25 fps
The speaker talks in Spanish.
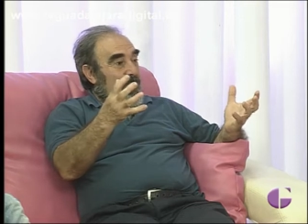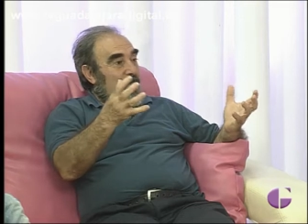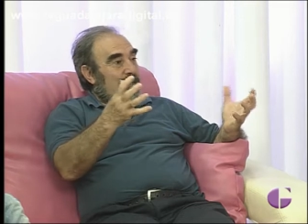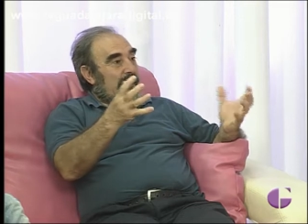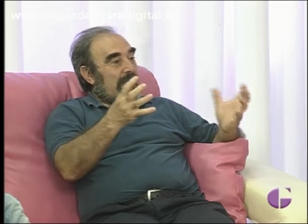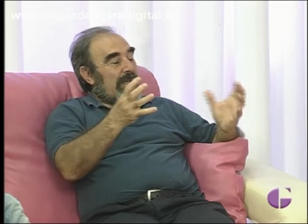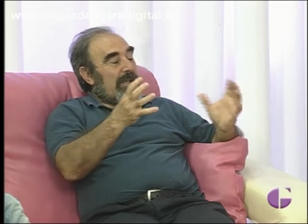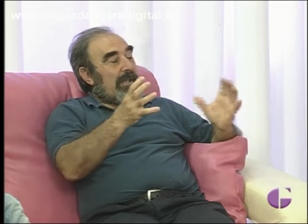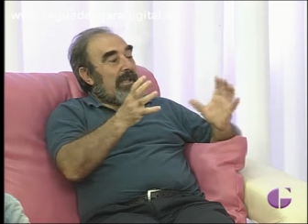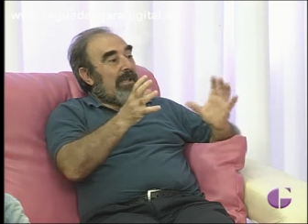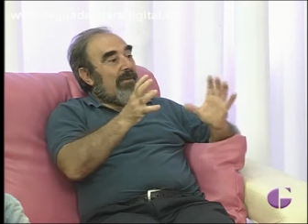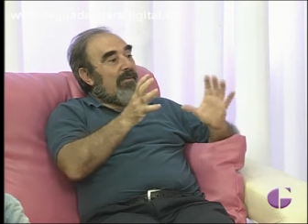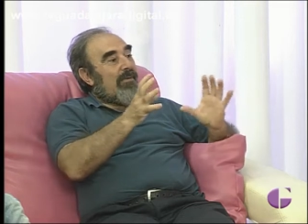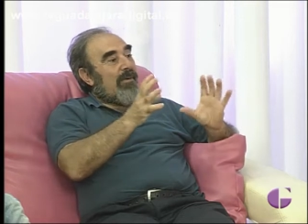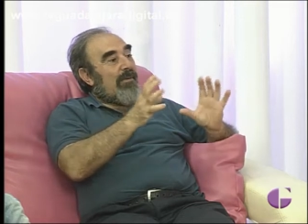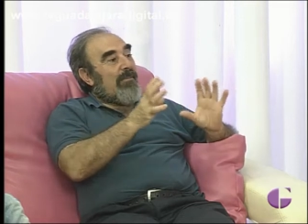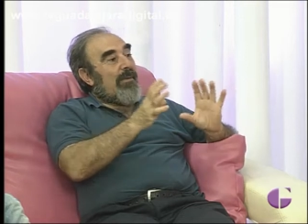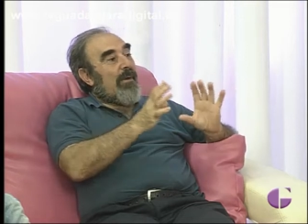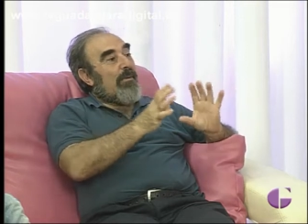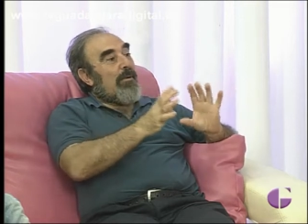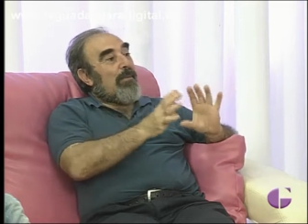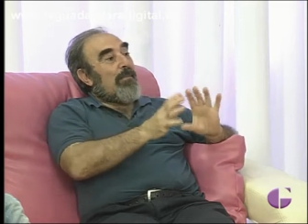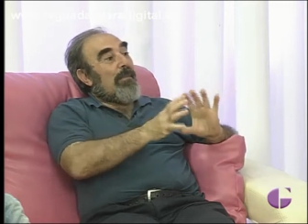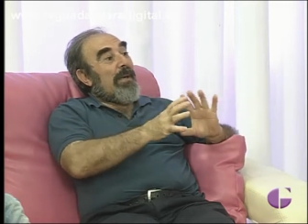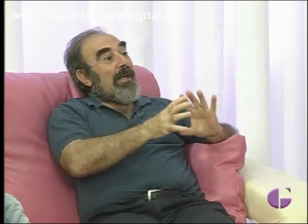Es decir,
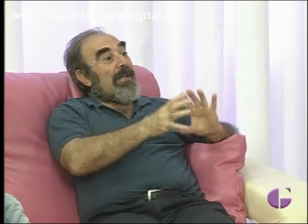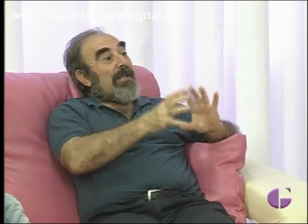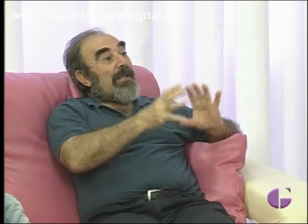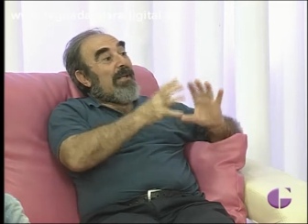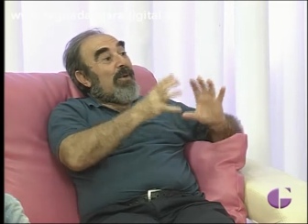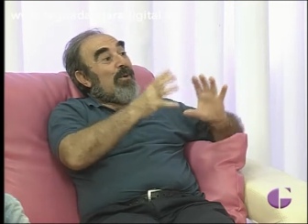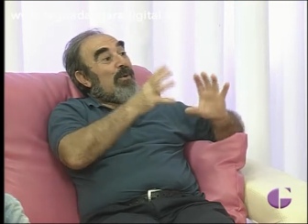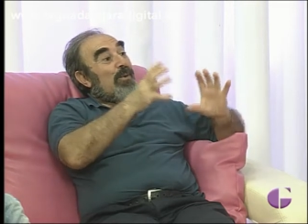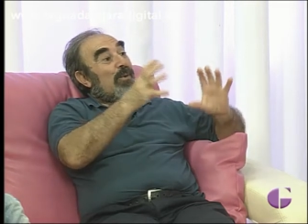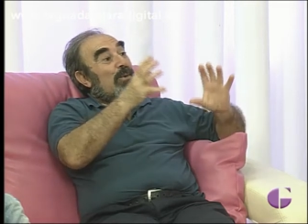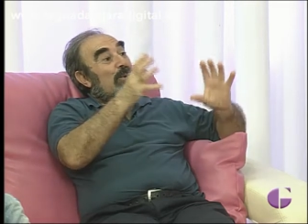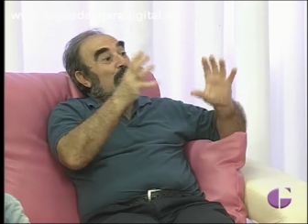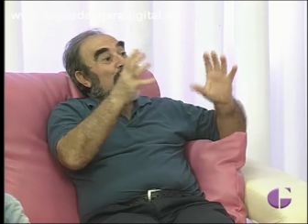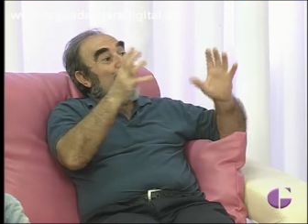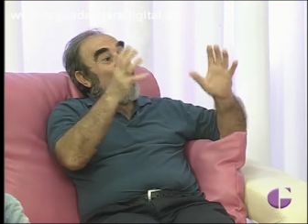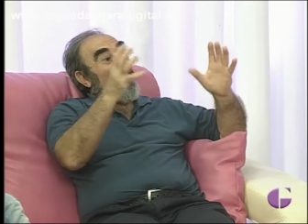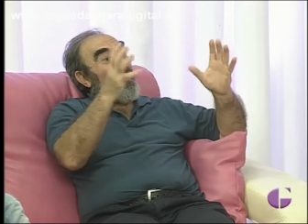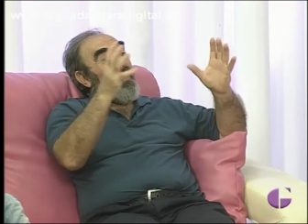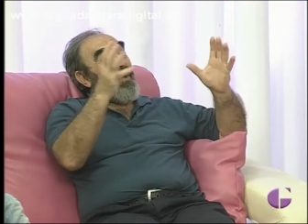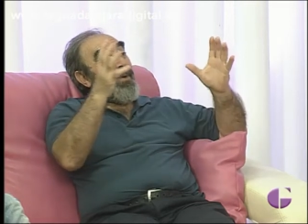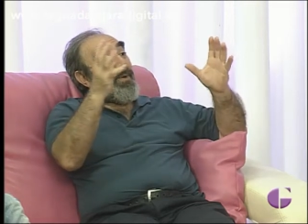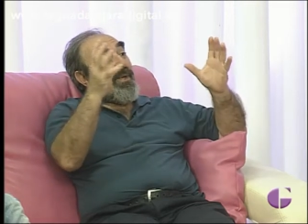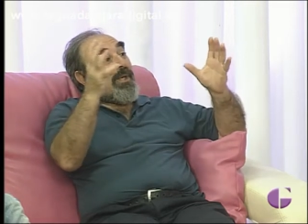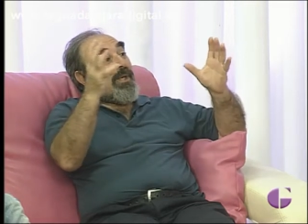formamos parte junto con